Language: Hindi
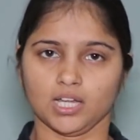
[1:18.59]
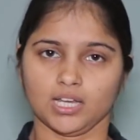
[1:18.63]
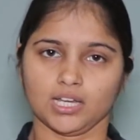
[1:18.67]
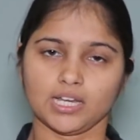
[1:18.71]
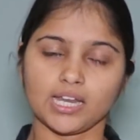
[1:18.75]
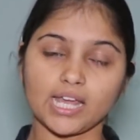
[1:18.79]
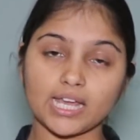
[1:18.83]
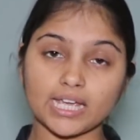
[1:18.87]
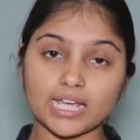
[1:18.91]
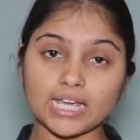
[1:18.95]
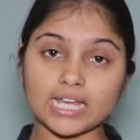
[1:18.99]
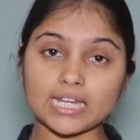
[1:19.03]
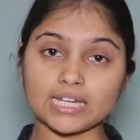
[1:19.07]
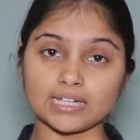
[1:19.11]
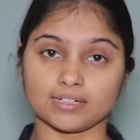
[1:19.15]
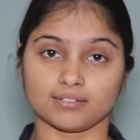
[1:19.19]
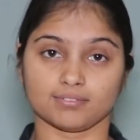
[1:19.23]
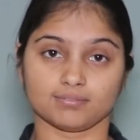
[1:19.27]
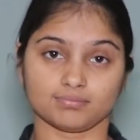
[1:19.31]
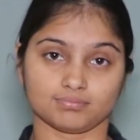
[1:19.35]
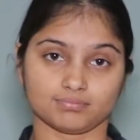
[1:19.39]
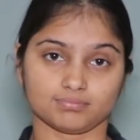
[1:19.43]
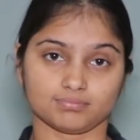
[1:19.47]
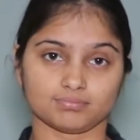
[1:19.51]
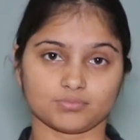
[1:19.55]
लेकिन
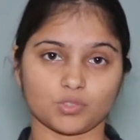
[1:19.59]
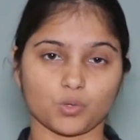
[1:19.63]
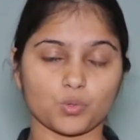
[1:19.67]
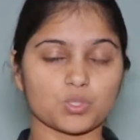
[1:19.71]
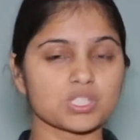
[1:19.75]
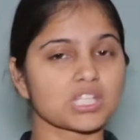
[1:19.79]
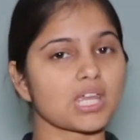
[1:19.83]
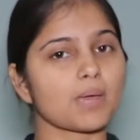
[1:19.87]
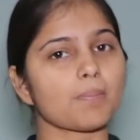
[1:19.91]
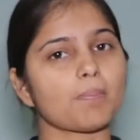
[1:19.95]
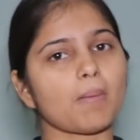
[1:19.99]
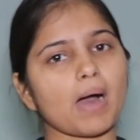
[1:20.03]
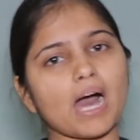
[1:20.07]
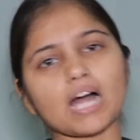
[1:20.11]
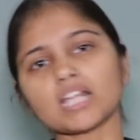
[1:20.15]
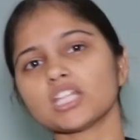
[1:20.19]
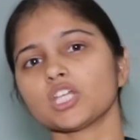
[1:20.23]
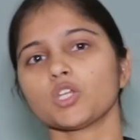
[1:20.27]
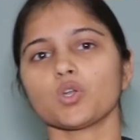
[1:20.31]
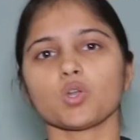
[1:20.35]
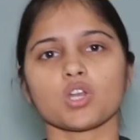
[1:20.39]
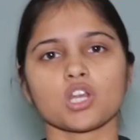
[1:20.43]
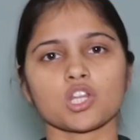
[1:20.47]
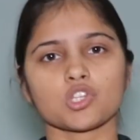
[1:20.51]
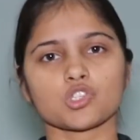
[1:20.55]
उसके बाद
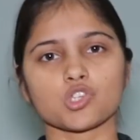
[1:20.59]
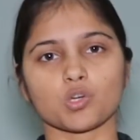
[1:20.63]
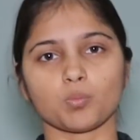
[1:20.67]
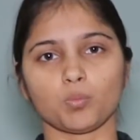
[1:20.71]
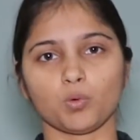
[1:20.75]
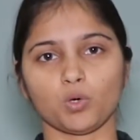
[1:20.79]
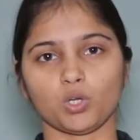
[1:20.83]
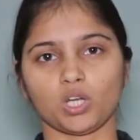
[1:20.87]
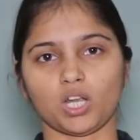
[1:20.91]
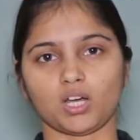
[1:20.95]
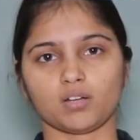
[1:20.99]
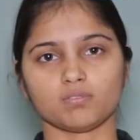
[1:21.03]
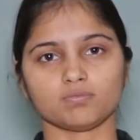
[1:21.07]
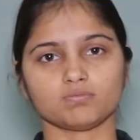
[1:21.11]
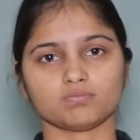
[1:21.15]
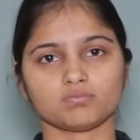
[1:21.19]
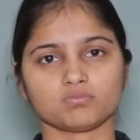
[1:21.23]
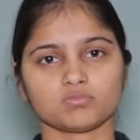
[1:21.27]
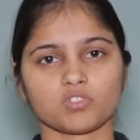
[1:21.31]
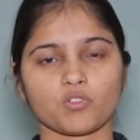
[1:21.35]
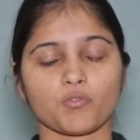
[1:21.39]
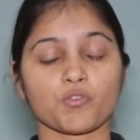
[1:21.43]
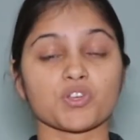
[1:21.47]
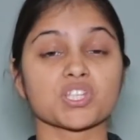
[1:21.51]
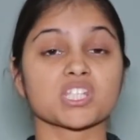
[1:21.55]
इन्होंने जो बोला
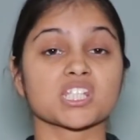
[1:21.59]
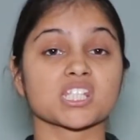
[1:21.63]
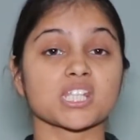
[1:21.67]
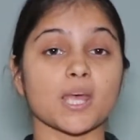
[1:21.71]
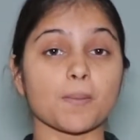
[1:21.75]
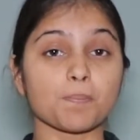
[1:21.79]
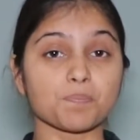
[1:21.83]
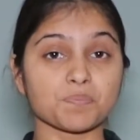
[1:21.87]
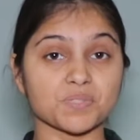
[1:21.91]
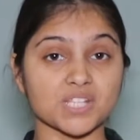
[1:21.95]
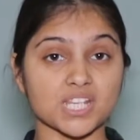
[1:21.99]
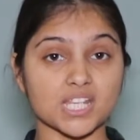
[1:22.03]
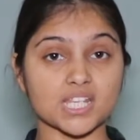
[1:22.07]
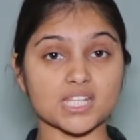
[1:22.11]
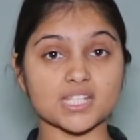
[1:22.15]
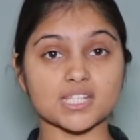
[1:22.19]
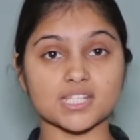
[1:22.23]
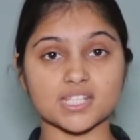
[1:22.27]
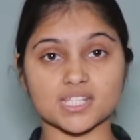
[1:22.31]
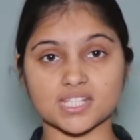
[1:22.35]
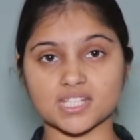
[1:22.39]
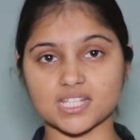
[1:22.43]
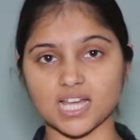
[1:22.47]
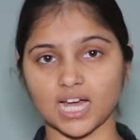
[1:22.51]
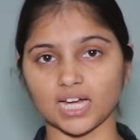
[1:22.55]
वो सबसे
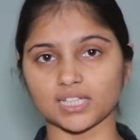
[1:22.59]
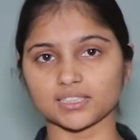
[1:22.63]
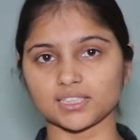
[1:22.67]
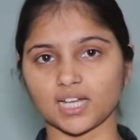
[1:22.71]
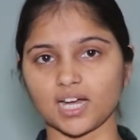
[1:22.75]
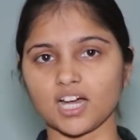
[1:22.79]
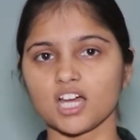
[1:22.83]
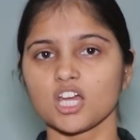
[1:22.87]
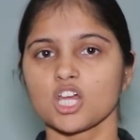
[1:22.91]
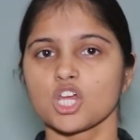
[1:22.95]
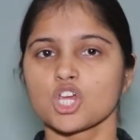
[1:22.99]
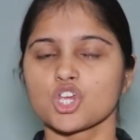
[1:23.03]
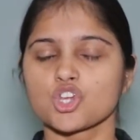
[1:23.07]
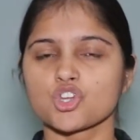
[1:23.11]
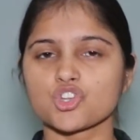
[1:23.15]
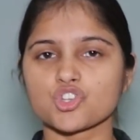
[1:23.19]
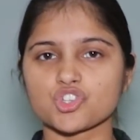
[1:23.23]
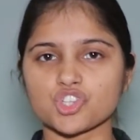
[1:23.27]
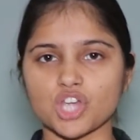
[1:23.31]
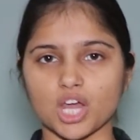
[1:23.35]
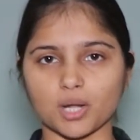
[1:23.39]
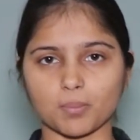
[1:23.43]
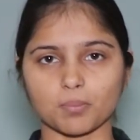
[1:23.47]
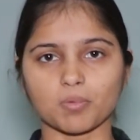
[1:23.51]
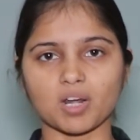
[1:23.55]
ज़्यादा
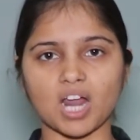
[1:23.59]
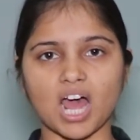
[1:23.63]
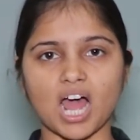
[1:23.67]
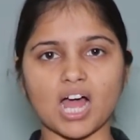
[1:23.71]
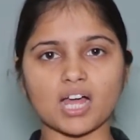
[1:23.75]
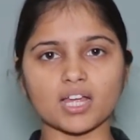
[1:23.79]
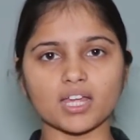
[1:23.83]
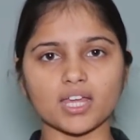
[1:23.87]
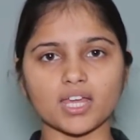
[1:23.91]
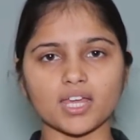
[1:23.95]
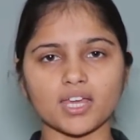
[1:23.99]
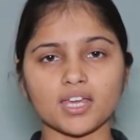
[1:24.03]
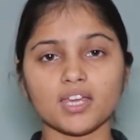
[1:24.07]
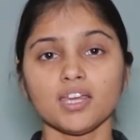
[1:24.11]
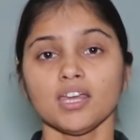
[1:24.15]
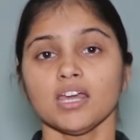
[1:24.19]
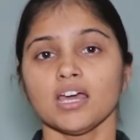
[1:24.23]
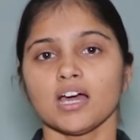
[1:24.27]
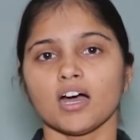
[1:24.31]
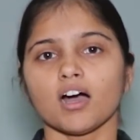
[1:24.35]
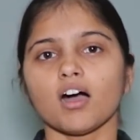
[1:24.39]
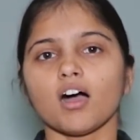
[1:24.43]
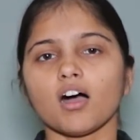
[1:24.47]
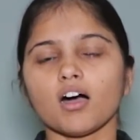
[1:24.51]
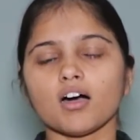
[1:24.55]
शर्मनाक है
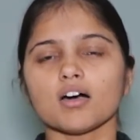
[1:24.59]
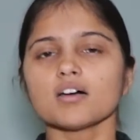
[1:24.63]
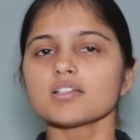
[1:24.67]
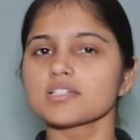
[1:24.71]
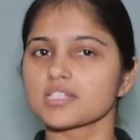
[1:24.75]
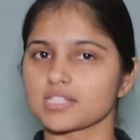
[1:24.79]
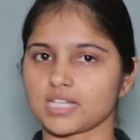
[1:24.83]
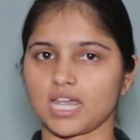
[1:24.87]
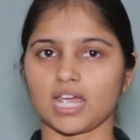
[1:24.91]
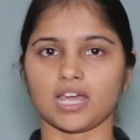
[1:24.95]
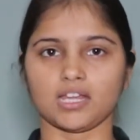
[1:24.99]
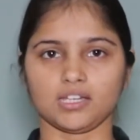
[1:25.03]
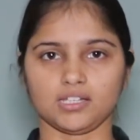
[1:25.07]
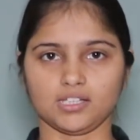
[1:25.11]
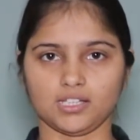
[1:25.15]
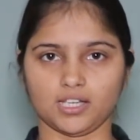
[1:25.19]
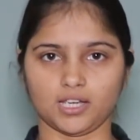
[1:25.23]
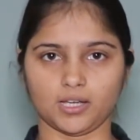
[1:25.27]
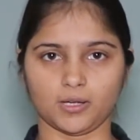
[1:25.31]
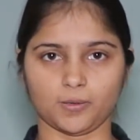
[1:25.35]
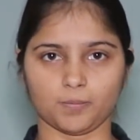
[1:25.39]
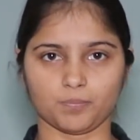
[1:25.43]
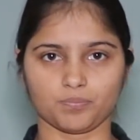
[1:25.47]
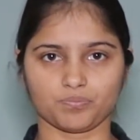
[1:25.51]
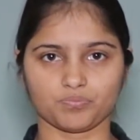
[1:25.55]
असहनीय
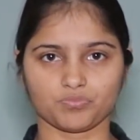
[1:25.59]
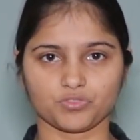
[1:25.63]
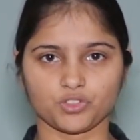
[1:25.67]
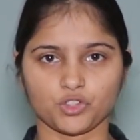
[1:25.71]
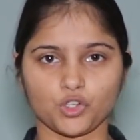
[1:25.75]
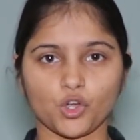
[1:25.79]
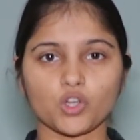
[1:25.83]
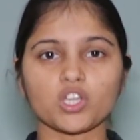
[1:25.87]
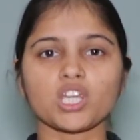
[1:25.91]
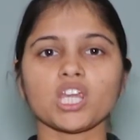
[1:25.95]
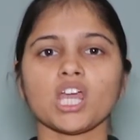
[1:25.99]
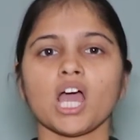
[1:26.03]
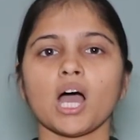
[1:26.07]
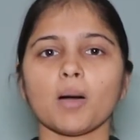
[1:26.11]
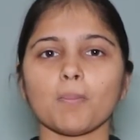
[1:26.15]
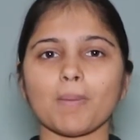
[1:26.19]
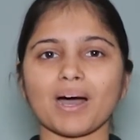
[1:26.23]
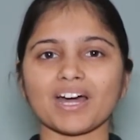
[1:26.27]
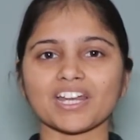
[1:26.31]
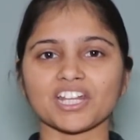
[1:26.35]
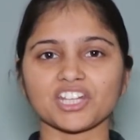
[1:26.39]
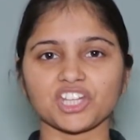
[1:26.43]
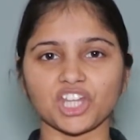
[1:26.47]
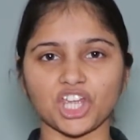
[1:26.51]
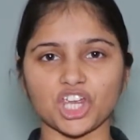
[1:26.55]
है क्योंकि
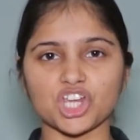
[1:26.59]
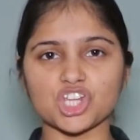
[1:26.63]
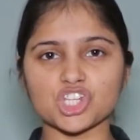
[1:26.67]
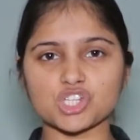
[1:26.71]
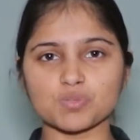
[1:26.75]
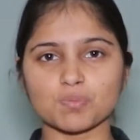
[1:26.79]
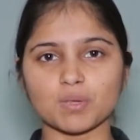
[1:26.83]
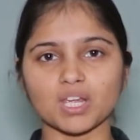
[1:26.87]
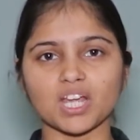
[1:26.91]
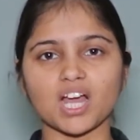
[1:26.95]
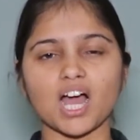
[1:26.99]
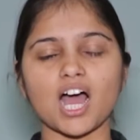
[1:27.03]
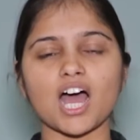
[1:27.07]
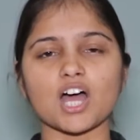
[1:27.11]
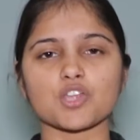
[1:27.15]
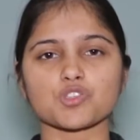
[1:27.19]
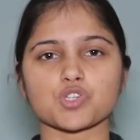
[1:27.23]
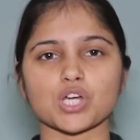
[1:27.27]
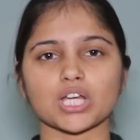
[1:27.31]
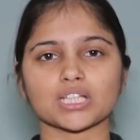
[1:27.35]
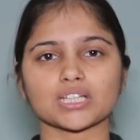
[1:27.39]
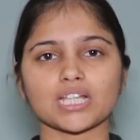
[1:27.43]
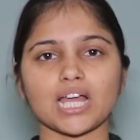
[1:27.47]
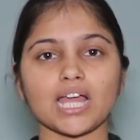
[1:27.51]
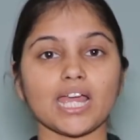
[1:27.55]
हमारे देश में कहा
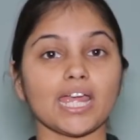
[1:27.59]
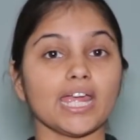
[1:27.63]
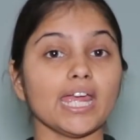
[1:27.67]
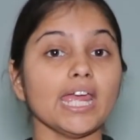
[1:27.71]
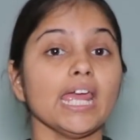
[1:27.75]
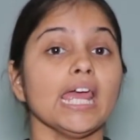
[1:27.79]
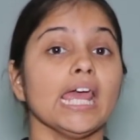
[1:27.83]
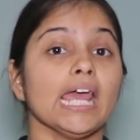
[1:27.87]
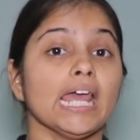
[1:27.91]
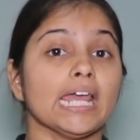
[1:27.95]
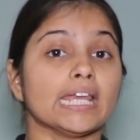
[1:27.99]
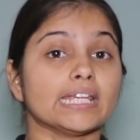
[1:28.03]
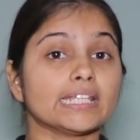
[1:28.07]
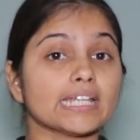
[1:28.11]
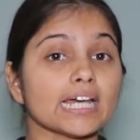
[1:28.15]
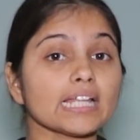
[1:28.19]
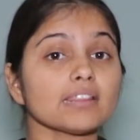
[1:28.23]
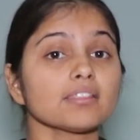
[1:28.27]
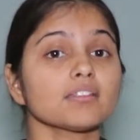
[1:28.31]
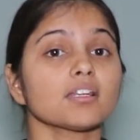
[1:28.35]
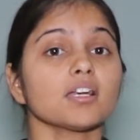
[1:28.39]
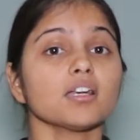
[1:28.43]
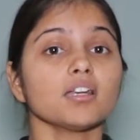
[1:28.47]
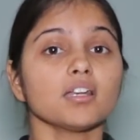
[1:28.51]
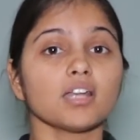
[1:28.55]
जाता है
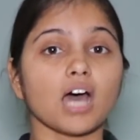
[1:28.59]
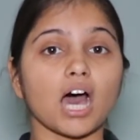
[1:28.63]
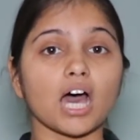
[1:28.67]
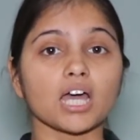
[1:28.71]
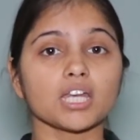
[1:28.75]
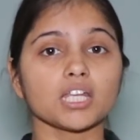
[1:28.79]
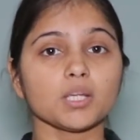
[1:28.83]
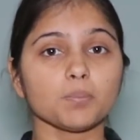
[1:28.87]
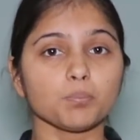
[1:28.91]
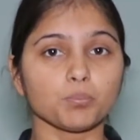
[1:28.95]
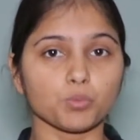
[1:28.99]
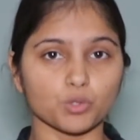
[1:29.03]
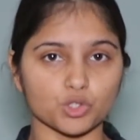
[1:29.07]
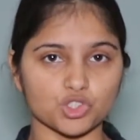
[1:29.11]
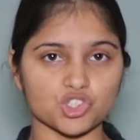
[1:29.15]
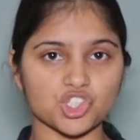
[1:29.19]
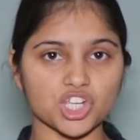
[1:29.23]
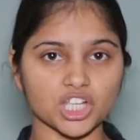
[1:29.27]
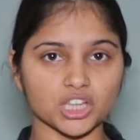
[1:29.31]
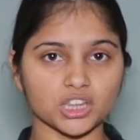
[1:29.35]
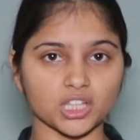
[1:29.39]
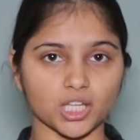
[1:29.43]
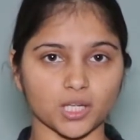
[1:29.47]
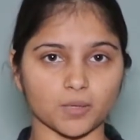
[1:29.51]
यत्र नारी पूज्य